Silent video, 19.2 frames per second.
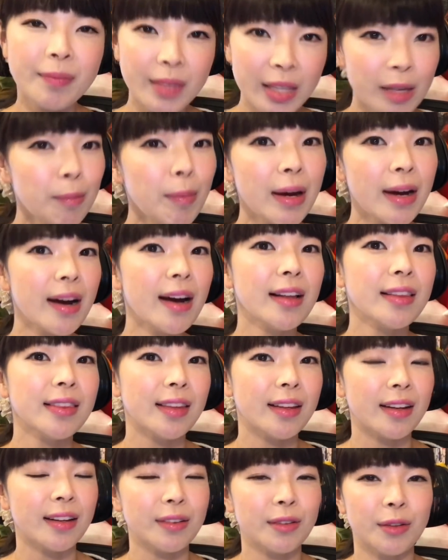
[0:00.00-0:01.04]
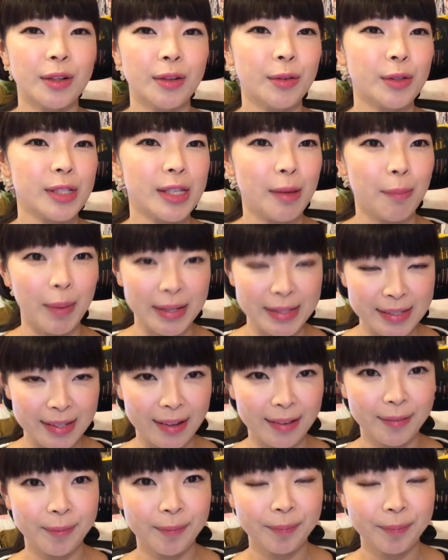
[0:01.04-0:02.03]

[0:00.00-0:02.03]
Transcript: 暇があったらそれをしてました。